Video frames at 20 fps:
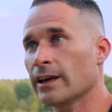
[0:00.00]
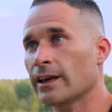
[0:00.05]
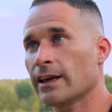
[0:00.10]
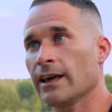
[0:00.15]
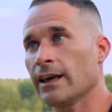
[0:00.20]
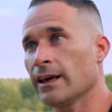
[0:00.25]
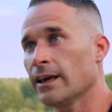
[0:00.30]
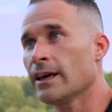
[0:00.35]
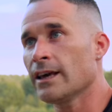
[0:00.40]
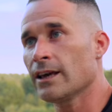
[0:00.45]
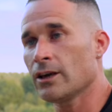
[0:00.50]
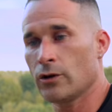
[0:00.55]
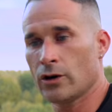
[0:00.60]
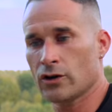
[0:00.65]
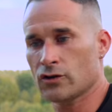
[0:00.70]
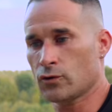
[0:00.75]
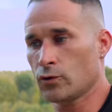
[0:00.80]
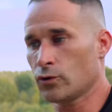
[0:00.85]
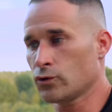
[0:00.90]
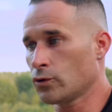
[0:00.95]
è che io
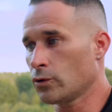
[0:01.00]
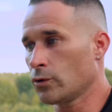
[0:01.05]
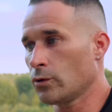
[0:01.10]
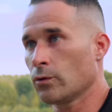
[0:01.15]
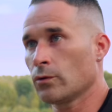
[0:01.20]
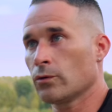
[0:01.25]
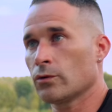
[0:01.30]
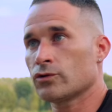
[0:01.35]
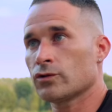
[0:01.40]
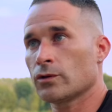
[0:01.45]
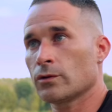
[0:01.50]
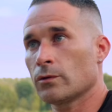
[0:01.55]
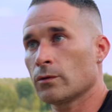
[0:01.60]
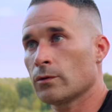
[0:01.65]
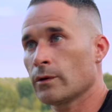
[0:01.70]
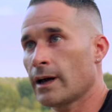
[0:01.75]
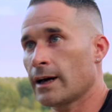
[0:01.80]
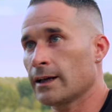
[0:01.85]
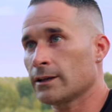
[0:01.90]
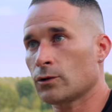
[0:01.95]
esco un giorno uno, un giorno
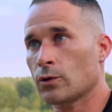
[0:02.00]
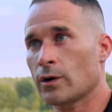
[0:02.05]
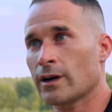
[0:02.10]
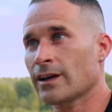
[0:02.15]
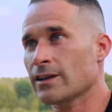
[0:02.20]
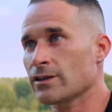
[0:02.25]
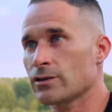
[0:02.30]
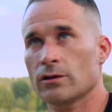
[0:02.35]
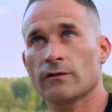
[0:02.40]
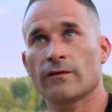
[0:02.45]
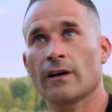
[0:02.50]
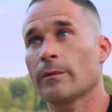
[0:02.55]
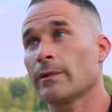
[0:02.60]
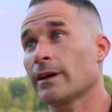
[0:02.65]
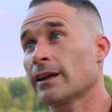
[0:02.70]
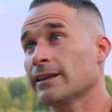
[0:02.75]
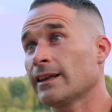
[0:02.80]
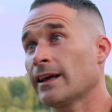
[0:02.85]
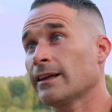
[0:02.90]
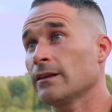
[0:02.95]
un altro, anche se lo fa
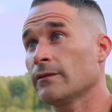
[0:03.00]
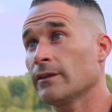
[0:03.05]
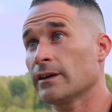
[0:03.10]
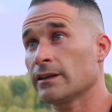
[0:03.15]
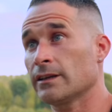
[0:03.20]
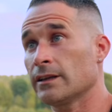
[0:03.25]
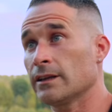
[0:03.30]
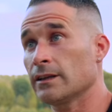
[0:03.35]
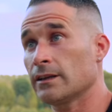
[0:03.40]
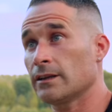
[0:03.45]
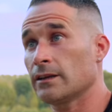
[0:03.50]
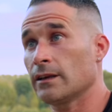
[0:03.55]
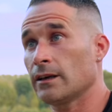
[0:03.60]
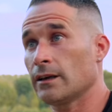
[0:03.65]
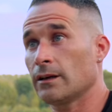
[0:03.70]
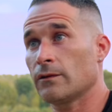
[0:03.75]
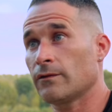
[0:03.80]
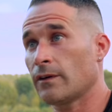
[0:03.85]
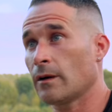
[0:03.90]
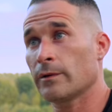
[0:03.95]
per andare a
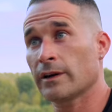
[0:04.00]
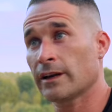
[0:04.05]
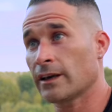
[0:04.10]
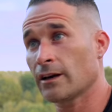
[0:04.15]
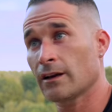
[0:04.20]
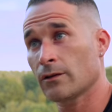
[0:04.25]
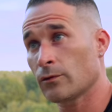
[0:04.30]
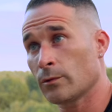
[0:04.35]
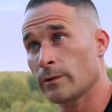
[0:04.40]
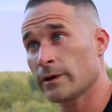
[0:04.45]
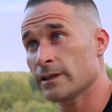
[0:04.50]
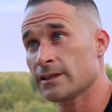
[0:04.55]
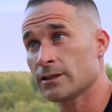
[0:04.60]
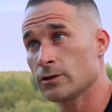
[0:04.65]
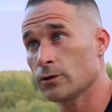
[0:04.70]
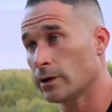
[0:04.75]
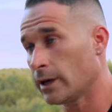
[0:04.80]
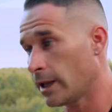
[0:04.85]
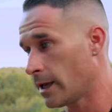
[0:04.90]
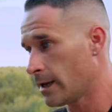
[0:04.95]
divertirti e lo fa perché è una tua
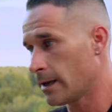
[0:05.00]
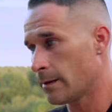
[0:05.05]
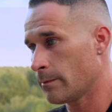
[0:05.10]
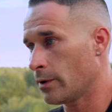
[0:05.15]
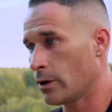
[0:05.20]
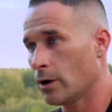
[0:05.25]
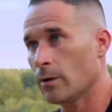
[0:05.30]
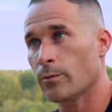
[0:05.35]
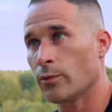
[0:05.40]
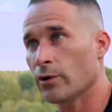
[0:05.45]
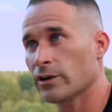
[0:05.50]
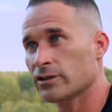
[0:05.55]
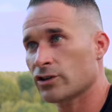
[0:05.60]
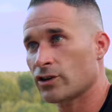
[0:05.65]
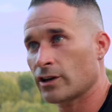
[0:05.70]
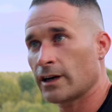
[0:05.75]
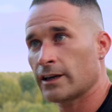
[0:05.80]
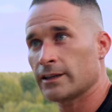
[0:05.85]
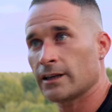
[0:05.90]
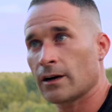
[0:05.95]
passione, però poi se
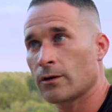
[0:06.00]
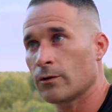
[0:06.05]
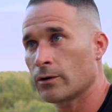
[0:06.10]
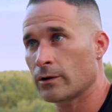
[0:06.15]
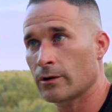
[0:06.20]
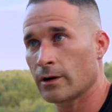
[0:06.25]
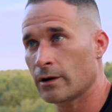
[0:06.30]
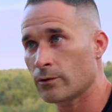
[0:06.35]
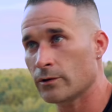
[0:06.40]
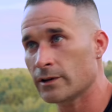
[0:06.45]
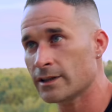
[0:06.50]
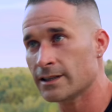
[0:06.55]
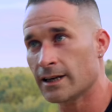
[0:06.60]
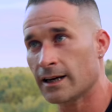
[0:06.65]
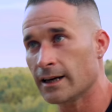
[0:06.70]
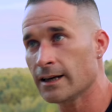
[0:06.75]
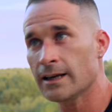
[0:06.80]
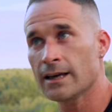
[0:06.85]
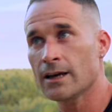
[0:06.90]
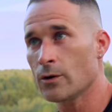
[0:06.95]
c'è andare a correre una
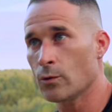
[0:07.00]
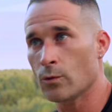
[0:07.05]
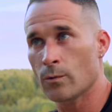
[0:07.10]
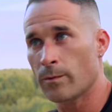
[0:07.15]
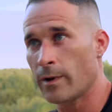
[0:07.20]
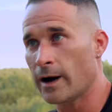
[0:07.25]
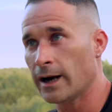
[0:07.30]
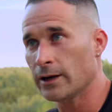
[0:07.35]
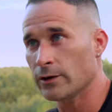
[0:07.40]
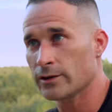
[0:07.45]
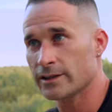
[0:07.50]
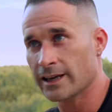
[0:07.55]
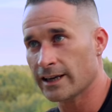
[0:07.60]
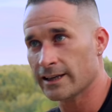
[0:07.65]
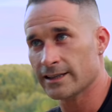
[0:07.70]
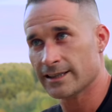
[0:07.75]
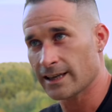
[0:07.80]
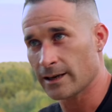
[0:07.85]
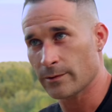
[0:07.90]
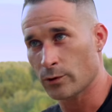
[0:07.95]
corsa un palio
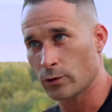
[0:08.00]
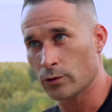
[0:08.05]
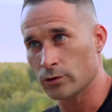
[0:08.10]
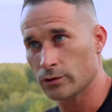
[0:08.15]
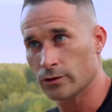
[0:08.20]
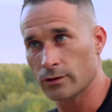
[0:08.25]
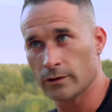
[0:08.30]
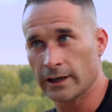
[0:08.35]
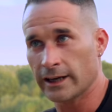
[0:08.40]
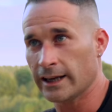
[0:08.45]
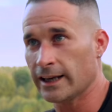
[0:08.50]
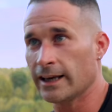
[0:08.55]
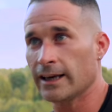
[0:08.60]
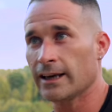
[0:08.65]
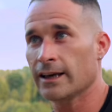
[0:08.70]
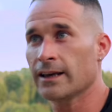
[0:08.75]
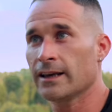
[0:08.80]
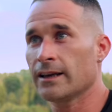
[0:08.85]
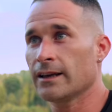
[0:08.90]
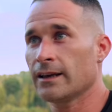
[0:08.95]
sei, sei pronto.
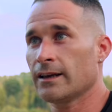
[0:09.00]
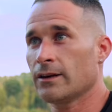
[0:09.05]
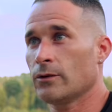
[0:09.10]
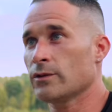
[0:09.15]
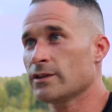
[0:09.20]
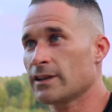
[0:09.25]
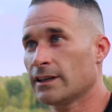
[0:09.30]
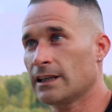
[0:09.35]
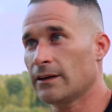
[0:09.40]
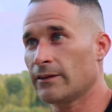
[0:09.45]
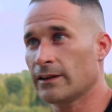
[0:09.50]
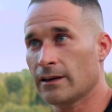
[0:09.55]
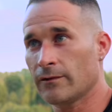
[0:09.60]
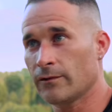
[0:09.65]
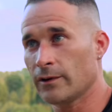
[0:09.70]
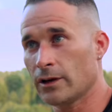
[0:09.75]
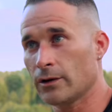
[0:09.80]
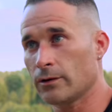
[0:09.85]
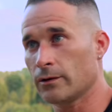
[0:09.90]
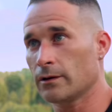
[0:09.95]
Lì non si andava
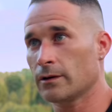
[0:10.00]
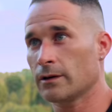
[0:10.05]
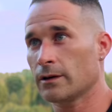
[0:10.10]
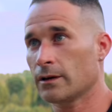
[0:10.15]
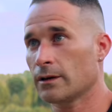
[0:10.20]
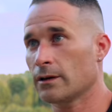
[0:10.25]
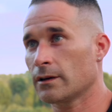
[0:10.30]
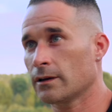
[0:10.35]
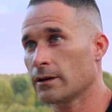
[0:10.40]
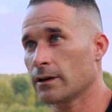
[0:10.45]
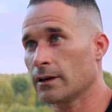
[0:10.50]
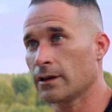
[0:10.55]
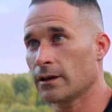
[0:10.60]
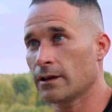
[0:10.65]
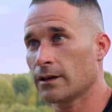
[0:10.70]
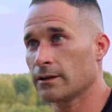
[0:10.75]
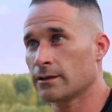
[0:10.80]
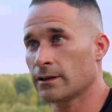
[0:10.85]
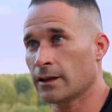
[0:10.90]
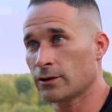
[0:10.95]
davvero,
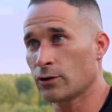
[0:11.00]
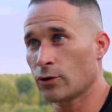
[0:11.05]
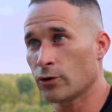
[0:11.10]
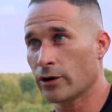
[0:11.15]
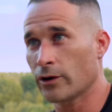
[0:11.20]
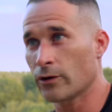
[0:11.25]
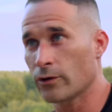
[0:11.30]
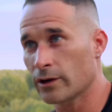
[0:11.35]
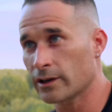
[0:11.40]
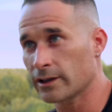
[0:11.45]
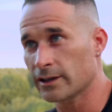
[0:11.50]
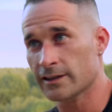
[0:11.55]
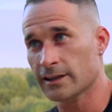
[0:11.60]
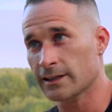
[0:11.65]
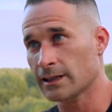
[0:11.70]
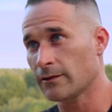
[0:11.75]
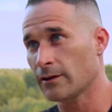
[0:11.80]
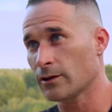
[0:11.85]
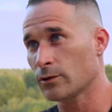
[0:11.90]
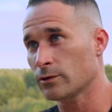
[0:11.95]
eh, te, te lo ricordi, si
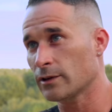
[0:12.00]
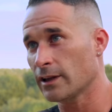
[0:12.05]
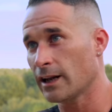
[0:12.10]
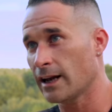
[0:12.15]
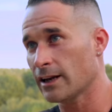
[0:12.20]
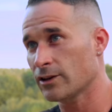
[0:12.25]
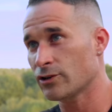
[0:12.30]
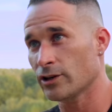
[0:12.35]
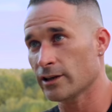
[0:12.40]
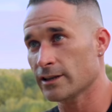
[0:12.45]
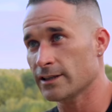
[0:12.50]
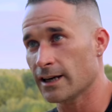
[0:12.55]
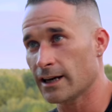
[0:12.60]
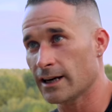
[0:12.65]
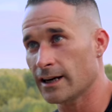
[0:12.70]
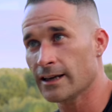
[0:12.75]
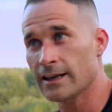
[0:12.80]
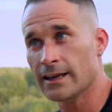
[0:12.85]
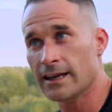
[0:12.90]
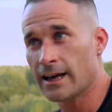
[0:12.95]
andava tutti là
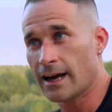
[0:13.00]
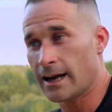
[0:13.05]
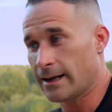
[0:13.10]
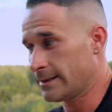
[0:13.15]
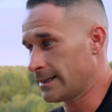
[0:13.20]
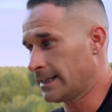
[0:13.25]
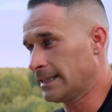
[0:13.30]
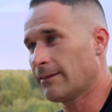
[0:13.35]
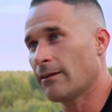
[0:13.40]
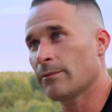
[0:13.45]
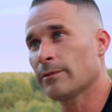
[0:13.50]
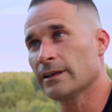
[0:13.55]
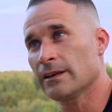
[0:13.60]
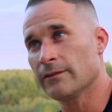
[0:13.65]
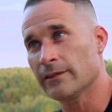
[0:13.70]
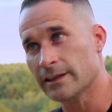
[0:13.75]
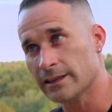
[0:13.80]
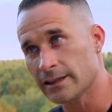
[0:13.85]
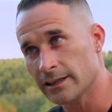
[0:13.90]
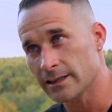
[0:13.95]
accesa, si andava per
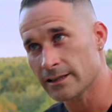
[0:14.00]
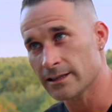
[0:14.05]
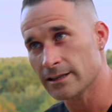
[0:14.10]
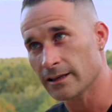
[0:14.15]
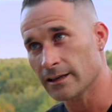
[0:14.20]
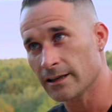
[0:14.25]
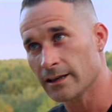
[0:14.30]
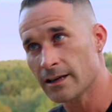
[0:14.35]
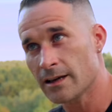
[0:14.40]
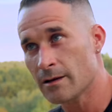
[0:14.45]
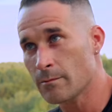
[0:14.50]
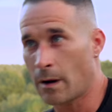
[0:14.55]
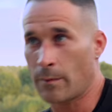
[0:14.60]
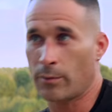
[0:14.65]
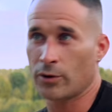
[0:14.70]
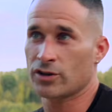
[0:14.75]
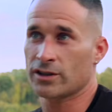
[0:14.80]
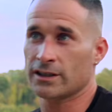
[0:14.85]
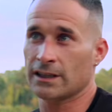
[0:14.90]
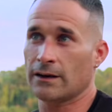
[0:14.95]
divertirsi, ma
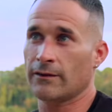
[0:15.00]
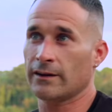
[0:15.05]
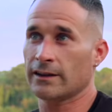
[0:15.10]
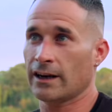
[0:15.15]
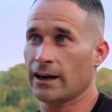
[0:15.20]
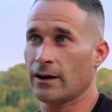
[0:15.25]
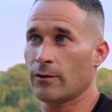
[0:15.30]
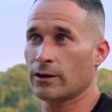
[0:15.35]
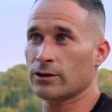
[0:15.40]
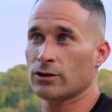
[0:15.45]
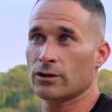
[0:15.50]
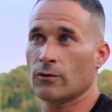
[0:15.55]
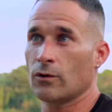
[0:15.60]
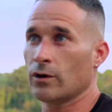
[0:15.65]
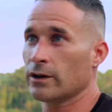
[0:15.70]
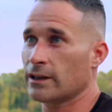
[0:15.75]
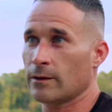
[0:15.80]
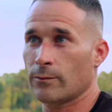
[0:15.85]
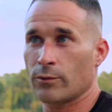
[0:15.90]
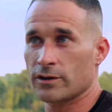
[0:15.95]
poi ci si andava 3-4
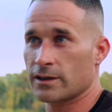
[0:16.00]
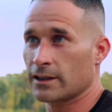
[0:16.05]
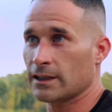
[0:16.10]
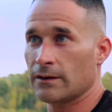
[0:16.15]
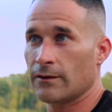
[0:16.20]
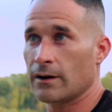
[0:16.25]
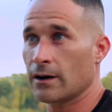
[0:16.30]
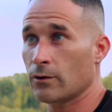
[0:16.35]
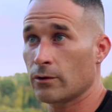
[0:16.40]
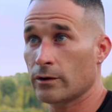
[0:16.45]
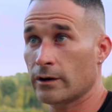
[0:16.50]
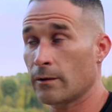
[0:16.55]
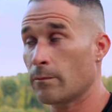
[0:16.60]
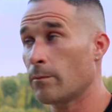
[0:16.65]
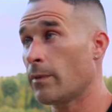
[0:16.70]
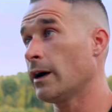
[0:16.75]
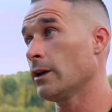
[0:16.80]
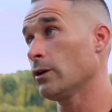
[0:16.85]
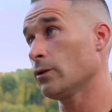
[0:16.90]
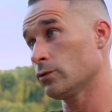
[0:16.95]
volte e poi si andava a correre il
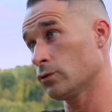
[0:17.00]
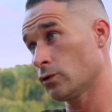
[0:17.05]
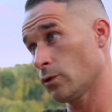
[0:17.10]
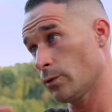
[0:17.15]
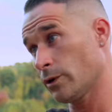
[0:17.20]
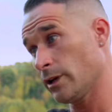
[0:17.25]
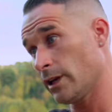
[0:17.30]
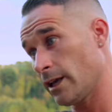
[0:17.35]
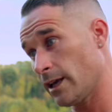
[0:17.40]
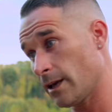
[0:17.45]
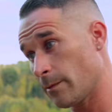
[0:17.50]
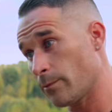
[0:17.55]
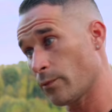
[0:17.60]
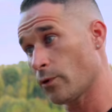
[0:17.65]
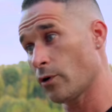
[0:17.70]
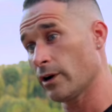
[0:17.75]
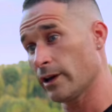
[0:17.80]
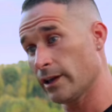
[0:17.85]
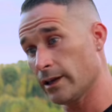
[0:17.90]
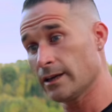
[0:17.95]
palio. Dopodiché
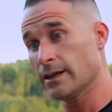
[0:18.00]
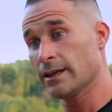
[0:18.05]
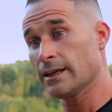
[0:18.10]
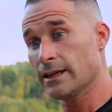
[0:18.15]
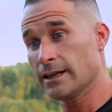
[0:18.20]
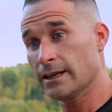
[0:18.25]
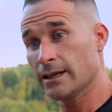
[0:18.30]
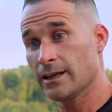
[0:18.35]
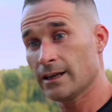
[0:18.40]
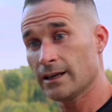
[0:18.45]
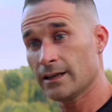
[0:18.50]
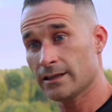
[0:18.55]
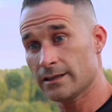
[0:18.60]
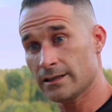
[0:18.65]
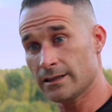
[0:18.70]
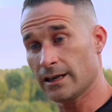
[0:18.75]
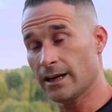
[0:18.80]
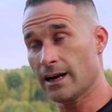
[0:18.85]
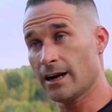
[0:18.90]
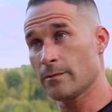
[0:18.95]
poi
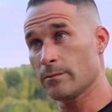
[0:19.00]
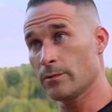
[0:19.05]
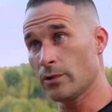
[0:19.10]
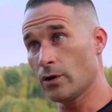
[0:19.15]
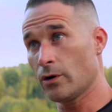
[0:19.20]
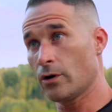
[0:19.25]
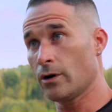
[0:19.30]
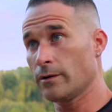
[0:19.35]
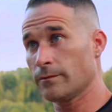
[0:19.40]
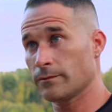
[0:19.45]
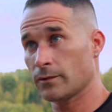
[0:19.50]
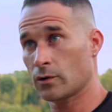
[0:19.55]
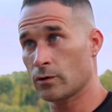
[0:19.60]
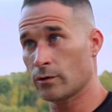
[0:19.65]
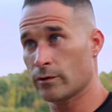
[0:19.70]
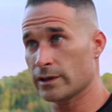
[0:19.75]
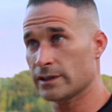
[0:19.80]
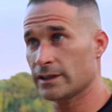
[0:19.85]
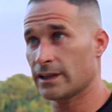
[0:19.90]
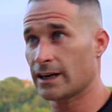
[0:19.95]
si cambiò
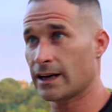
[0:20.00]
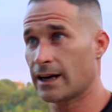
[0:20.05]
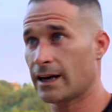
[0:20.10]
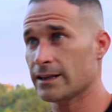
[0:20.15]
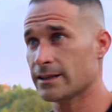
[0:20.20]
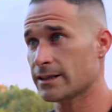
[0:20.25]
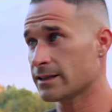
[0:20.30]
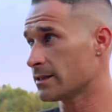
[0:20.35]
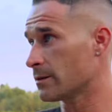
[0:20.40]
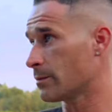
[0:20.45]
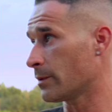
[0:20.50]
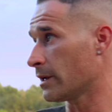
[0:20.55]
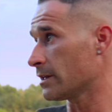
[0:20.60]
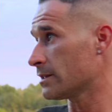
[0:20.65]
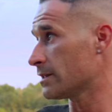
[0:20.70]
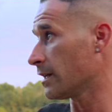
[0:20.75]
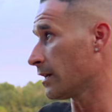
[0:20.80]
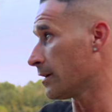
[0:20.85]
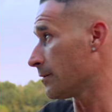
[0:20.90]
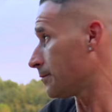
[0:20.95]
con questi ragazzi, si
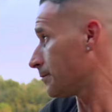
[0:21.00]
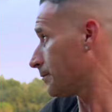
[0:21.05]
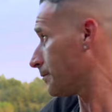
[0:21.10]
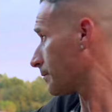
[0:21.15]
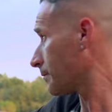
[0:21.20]
prese